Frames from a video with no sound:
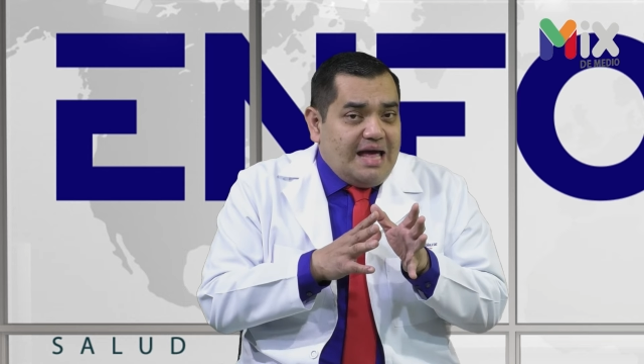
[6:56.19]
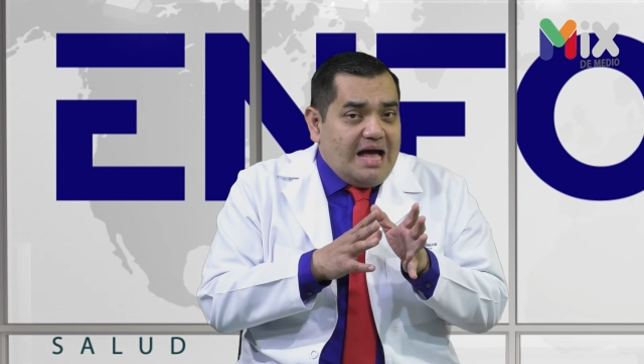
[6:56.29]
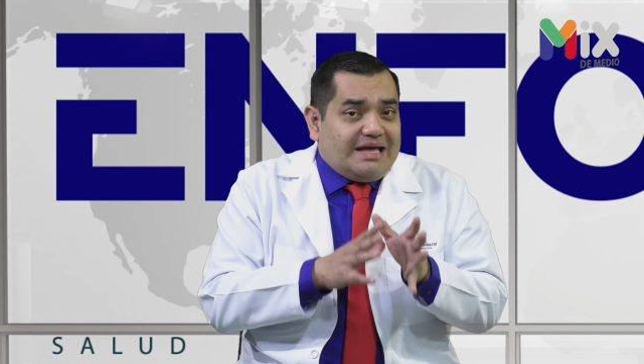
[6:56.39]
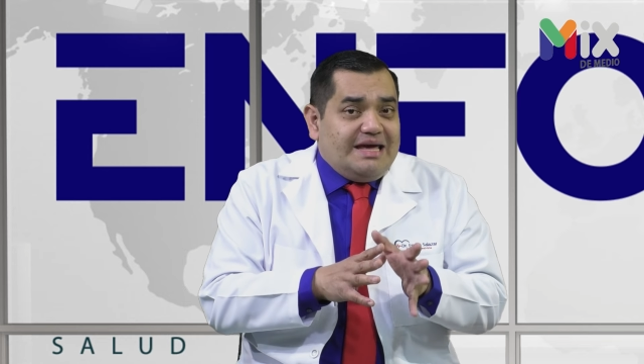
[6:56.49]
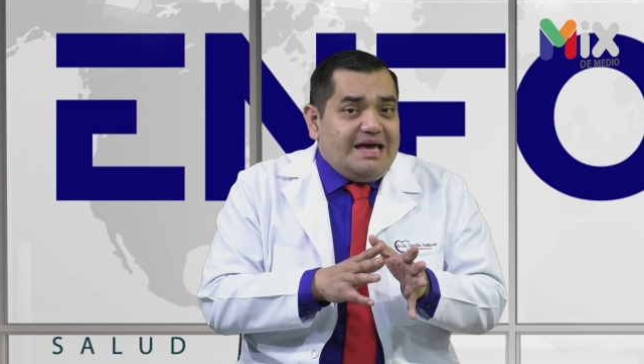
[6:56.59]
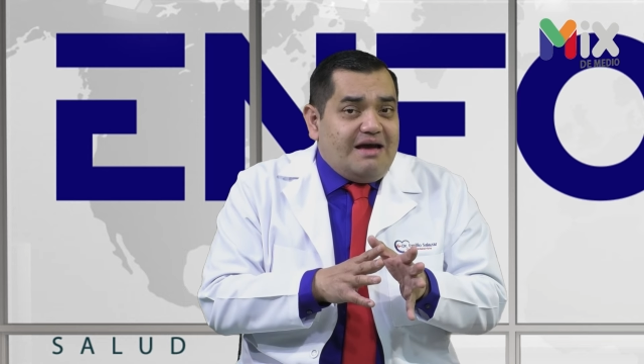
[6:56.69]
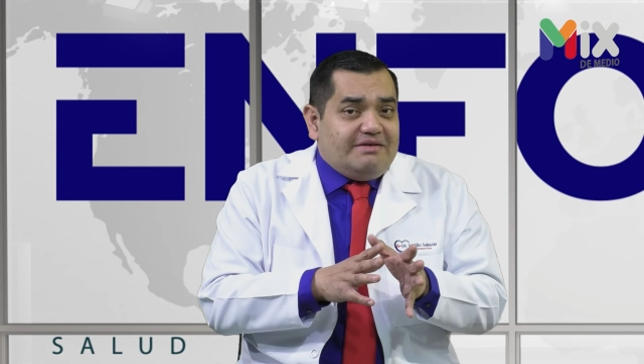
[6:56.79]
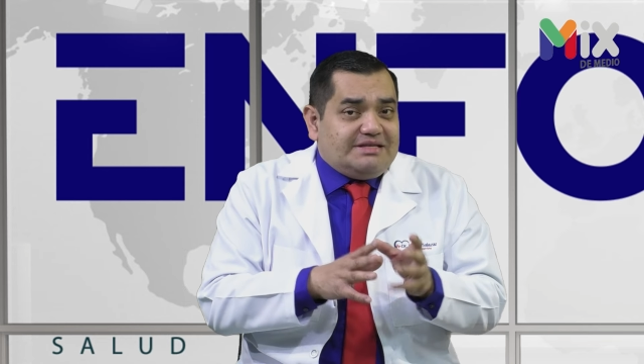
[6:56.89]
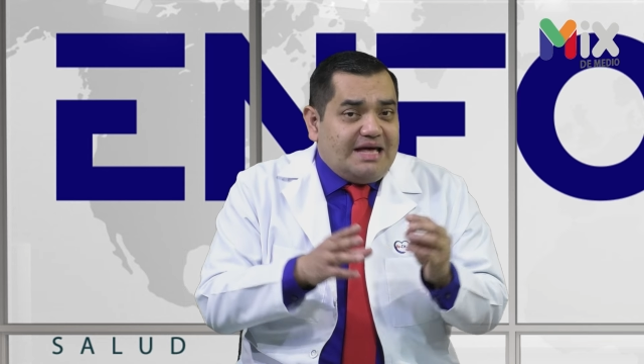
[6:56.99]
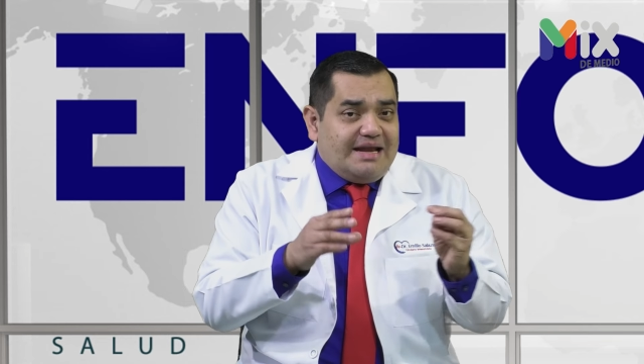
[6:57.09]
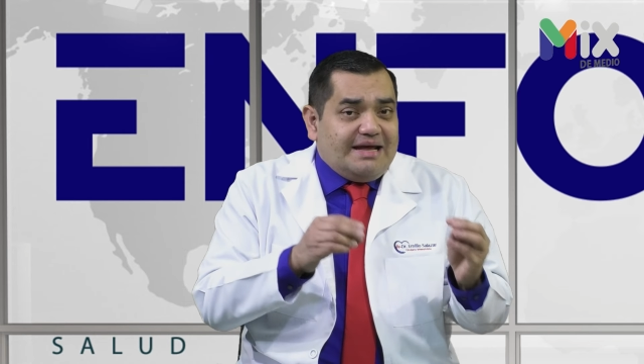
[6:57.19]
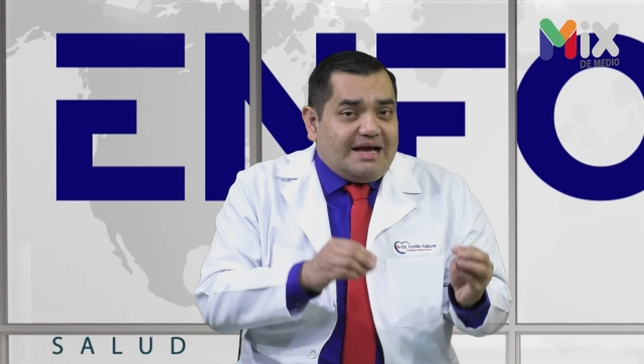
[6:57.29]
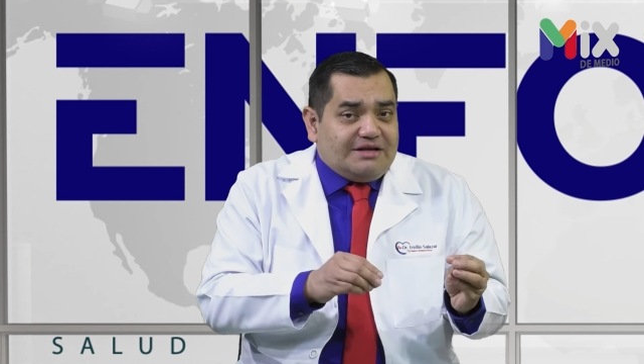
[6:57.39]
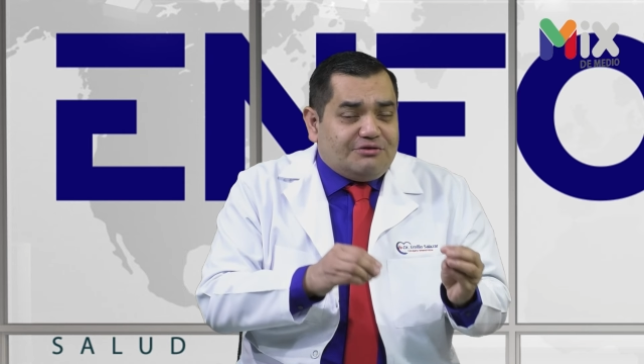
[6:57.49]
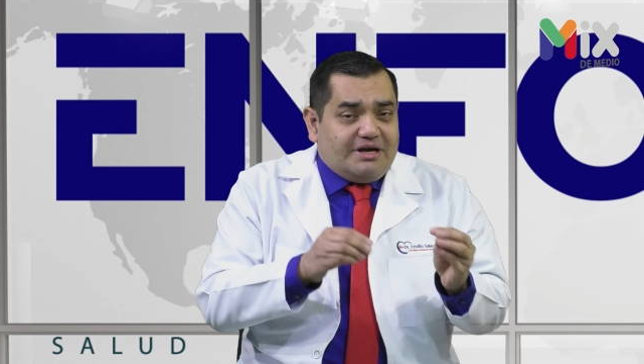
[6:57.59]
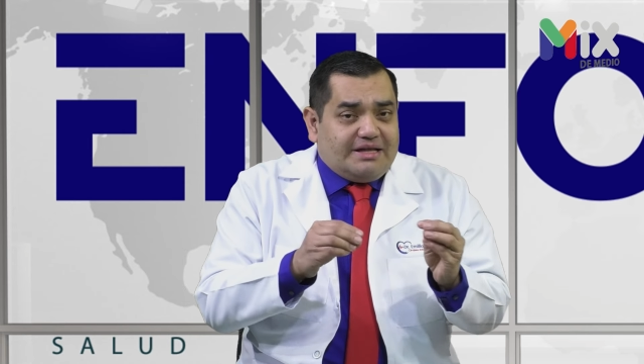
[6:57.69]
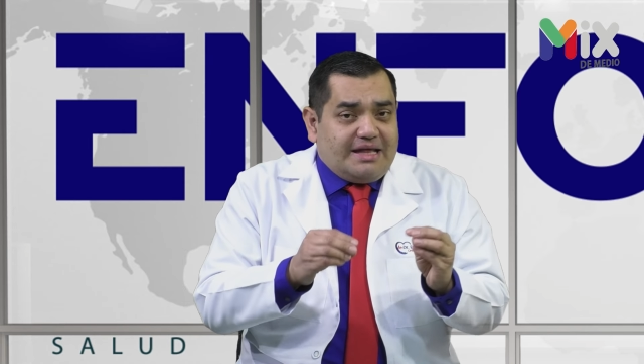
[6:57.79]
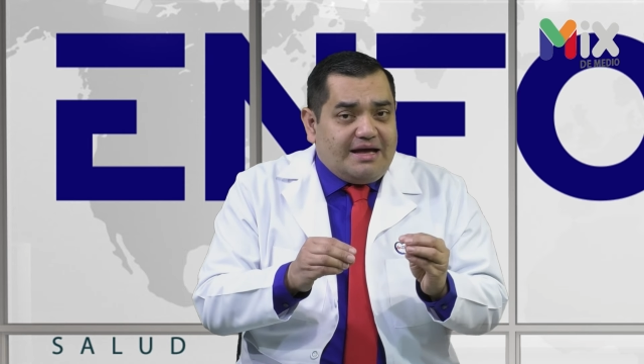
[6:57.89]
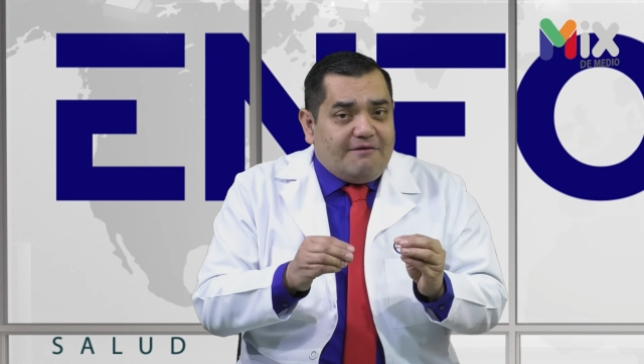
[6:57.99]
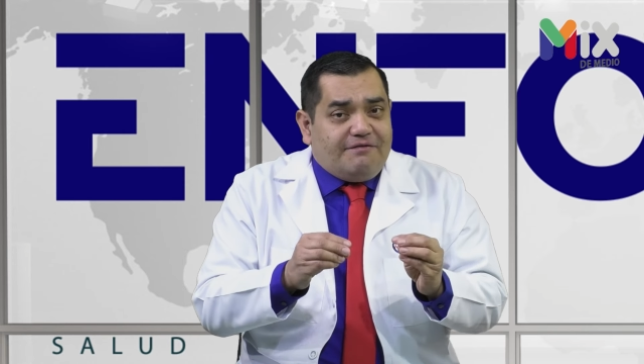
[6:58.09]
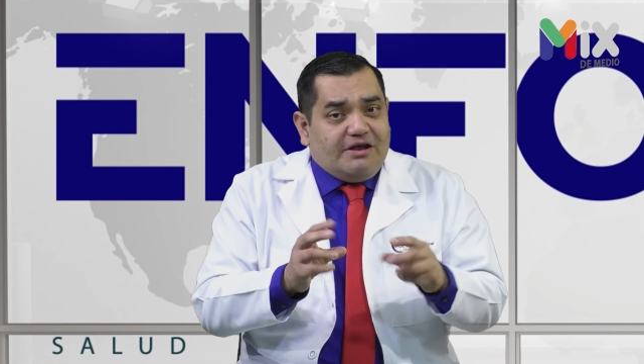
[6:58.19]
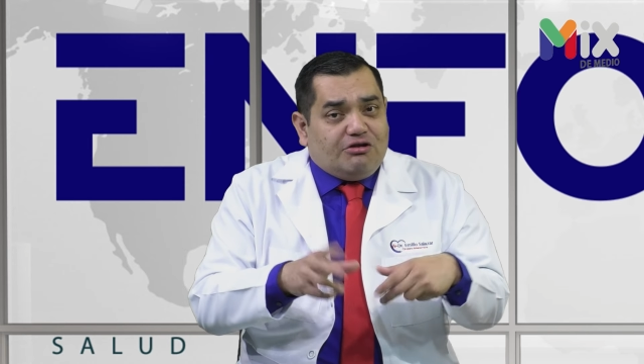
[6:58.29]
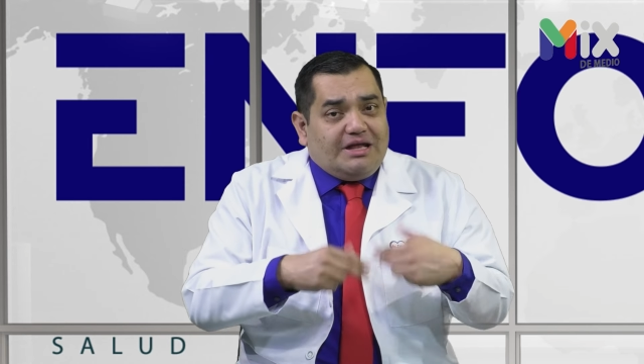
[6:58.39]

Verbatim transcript: a quién avisar en caso de que tengan frío.